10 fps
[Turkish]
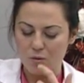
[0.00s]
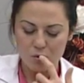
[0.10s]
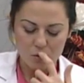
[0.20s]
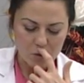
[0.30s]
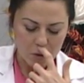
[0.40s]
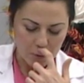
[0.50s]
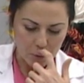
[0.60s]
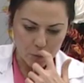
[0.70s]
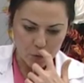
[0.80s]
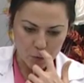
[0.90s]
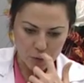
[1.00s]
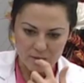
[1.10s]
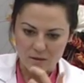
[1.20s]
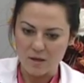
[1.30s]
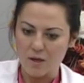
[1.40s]
Östrojen hormonu
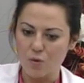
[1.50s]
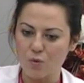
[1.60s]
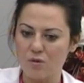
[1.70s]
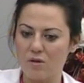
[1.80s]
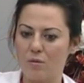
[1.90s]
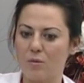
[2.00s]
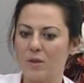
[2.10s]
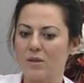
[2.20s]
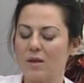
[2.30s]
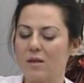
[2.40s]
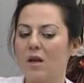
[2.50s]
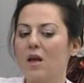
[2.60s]
üretir yağ dokusu da bir miktar.